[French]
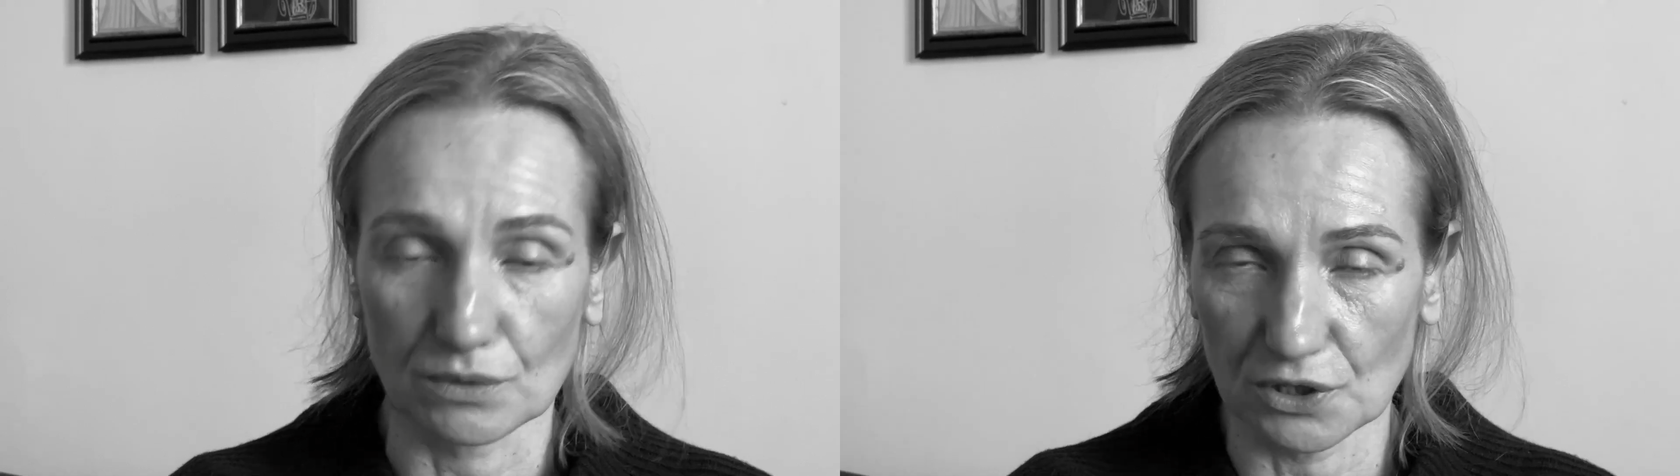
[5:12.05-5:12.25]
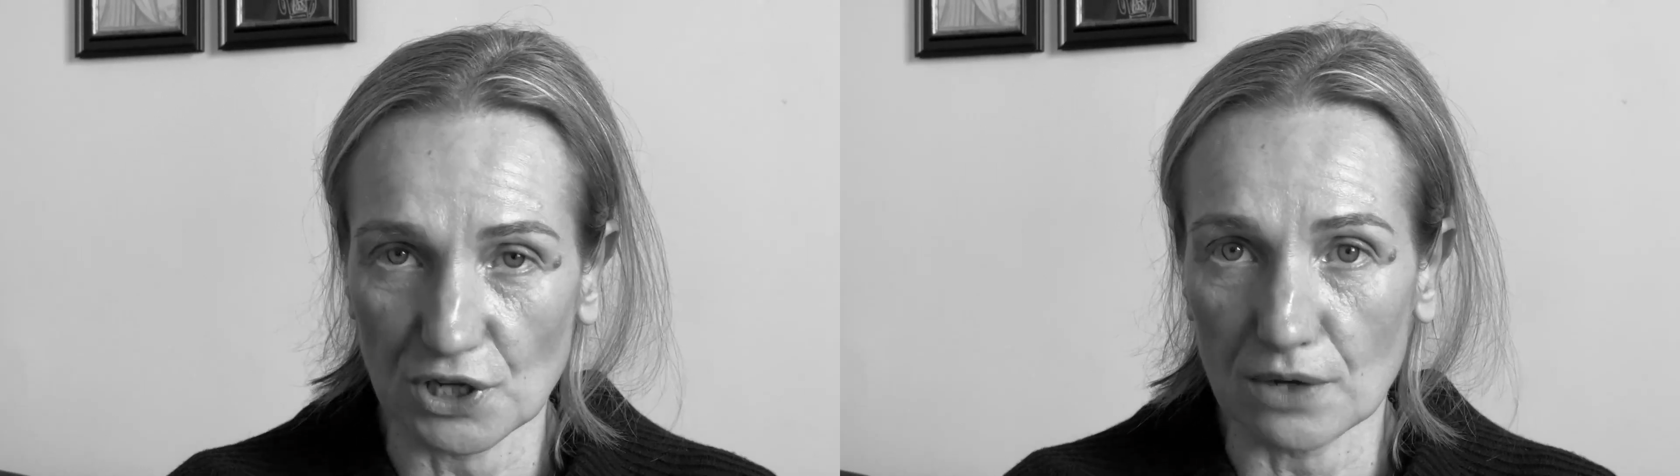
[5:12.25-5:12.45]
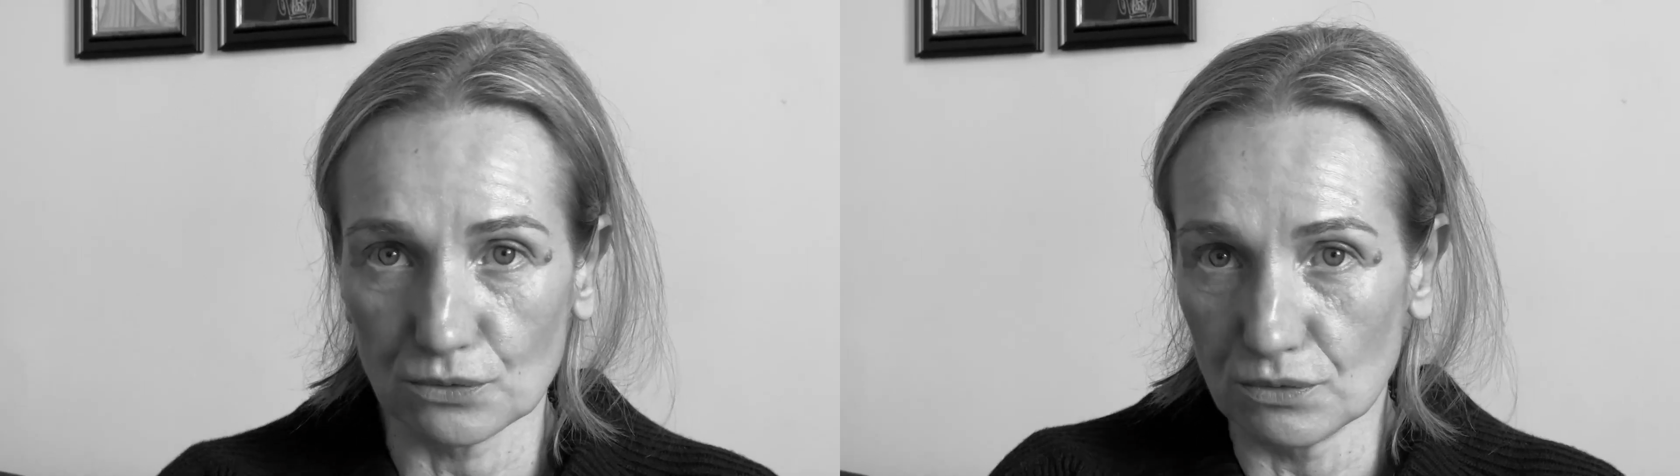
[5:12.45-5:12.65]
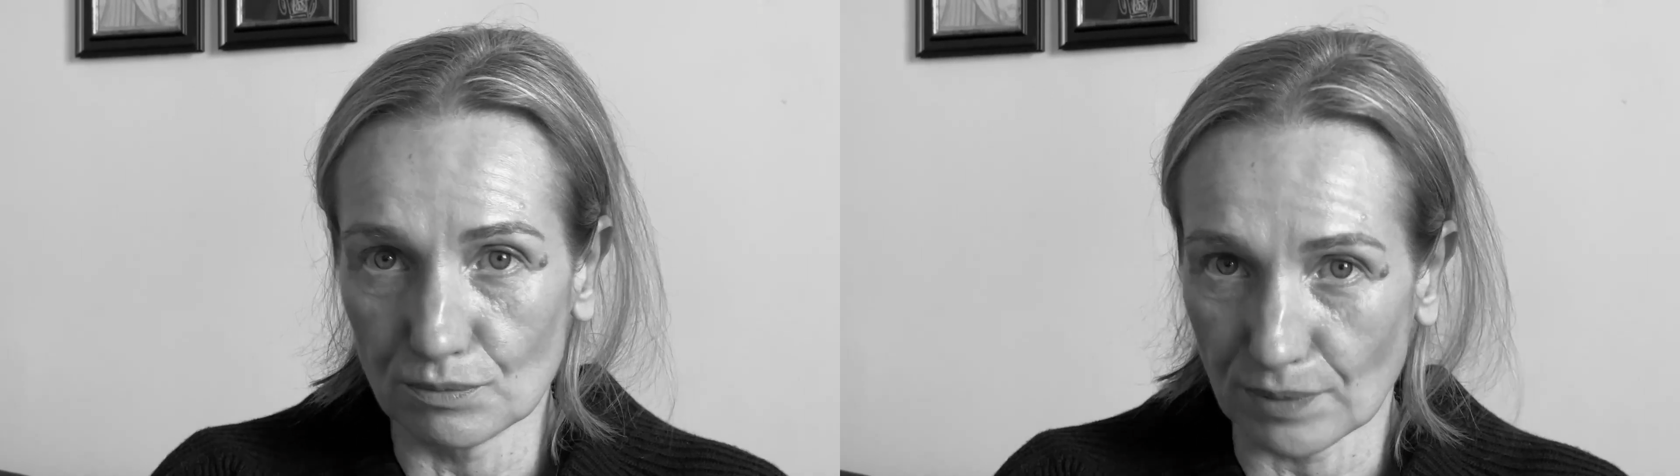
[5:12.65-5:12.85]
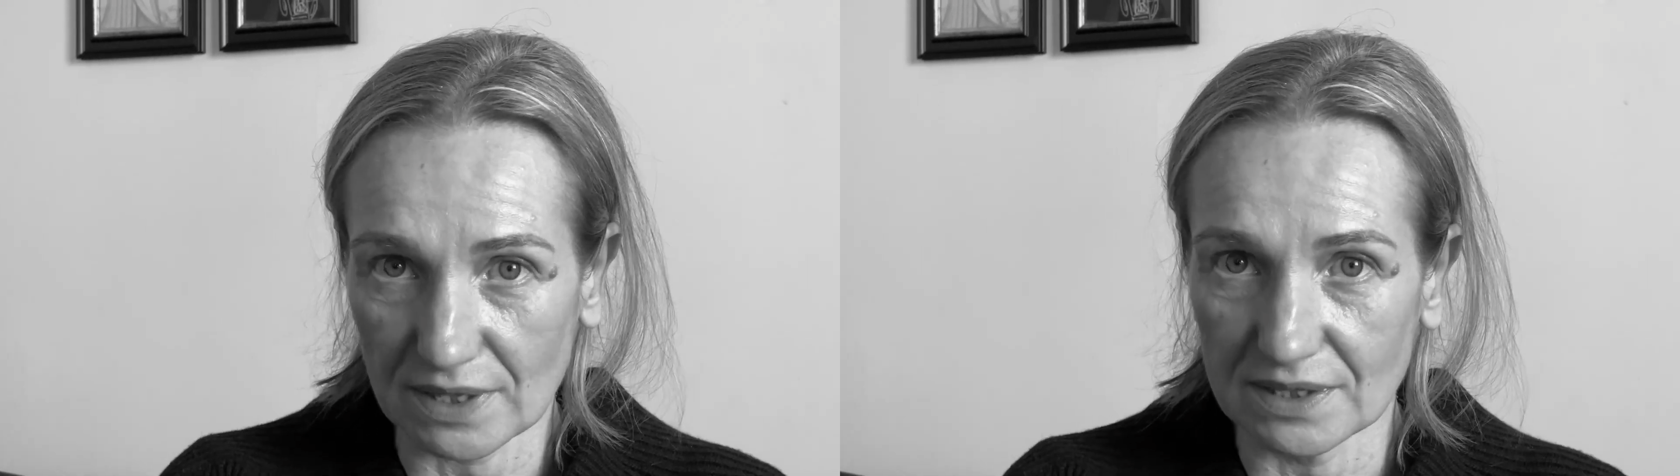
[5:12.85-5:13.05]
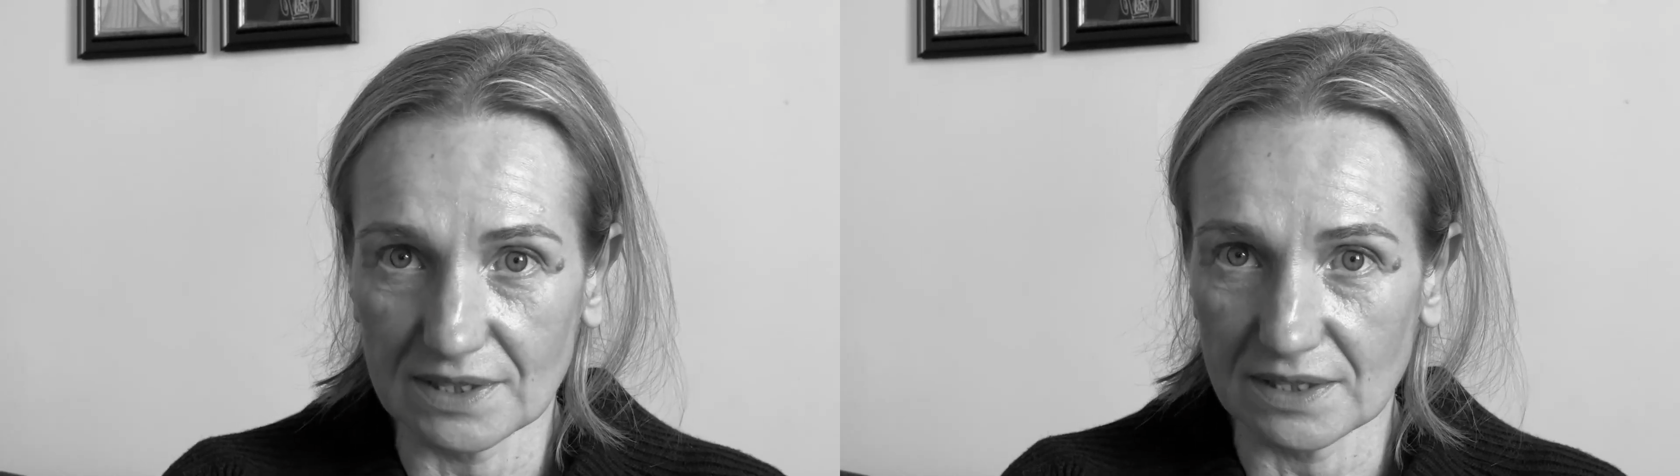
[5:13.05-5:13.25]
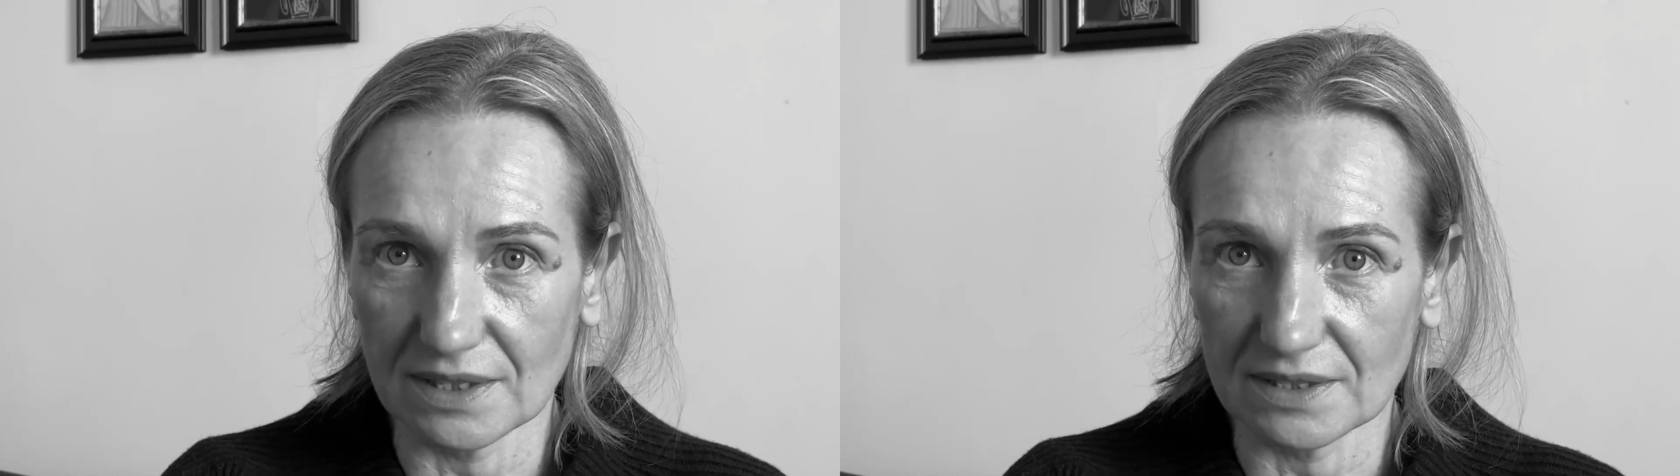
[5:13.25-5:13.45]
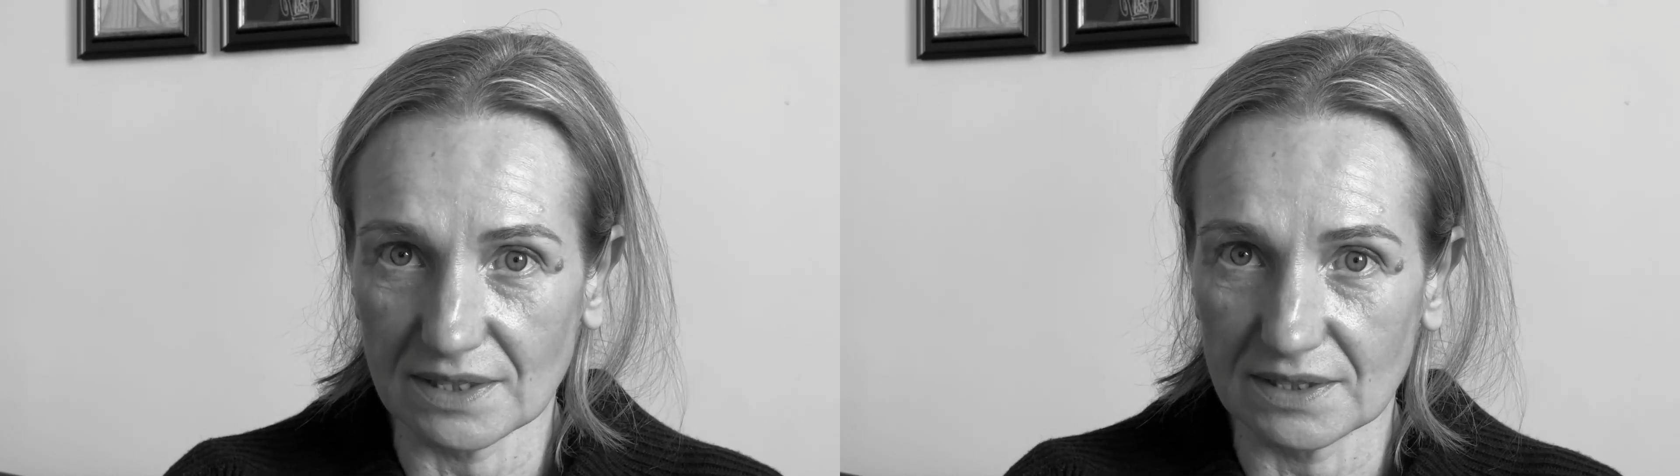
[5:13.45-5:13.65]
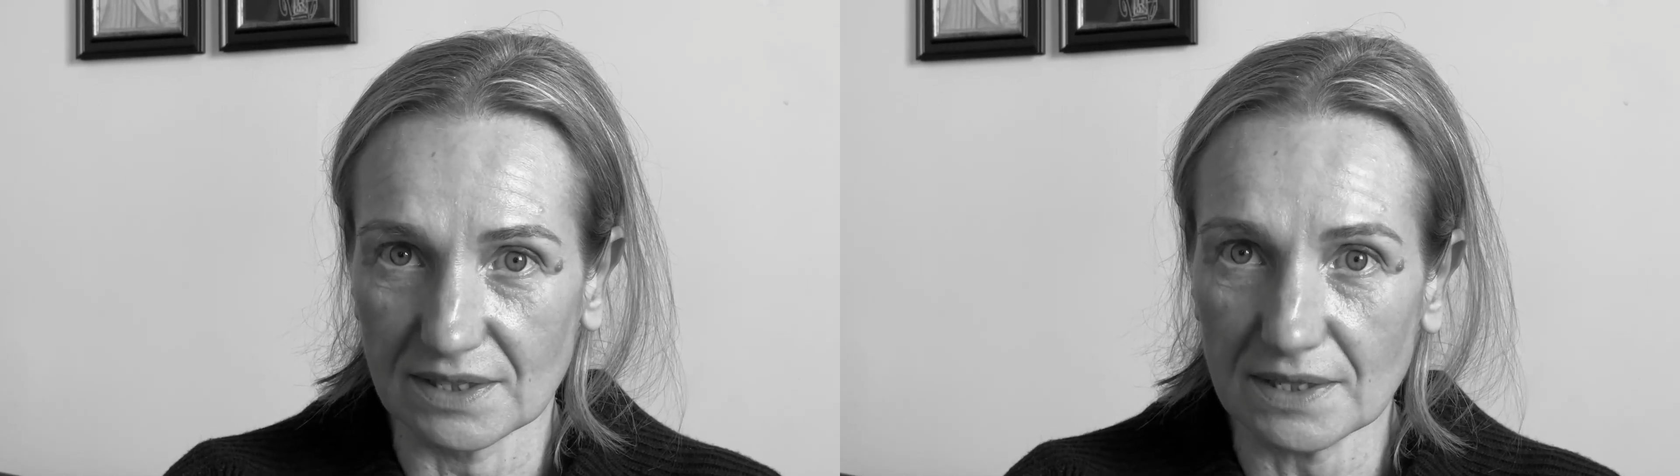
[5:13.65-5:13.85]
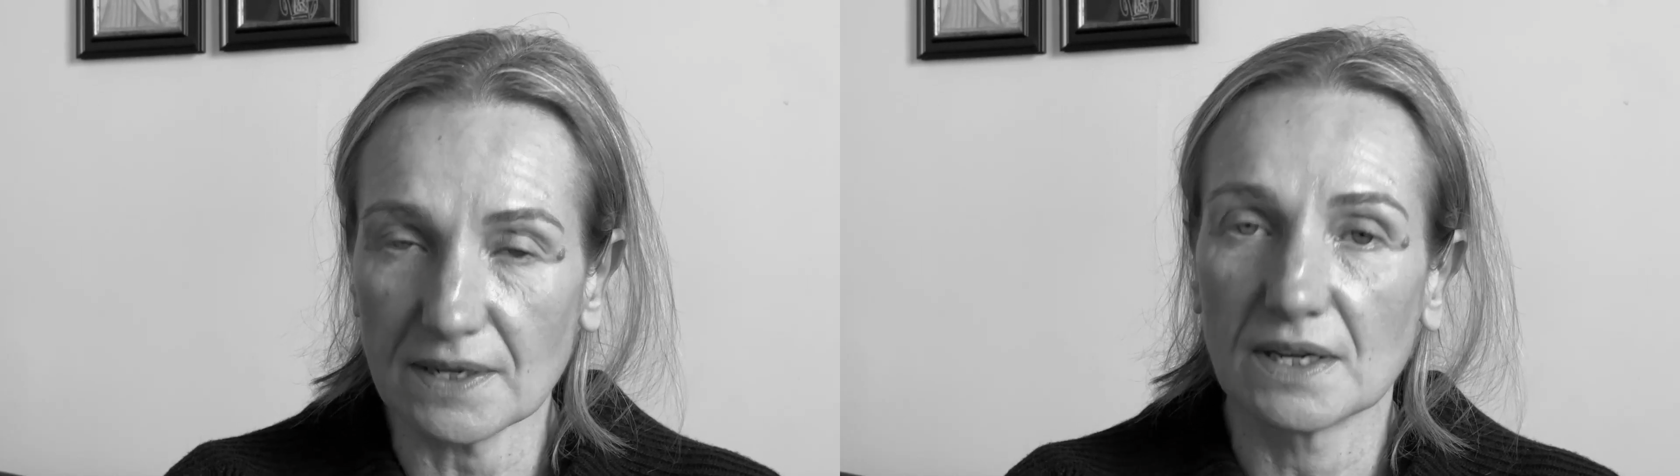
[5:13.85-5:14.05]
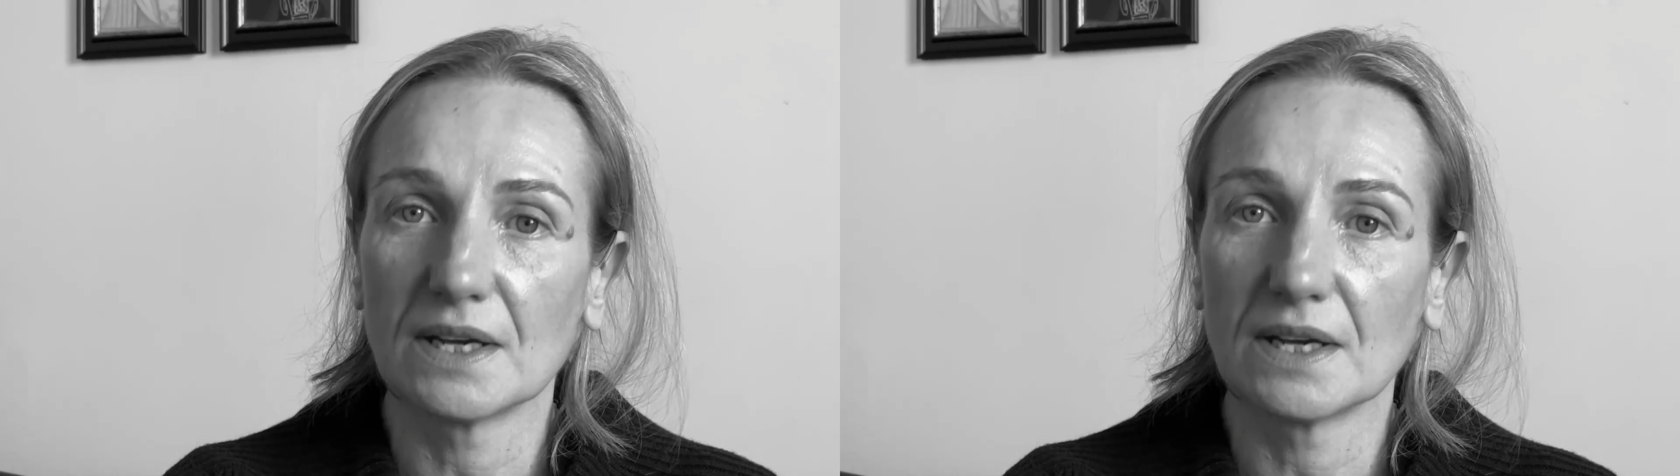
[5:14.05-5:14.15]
déjà une praticienne TCIC,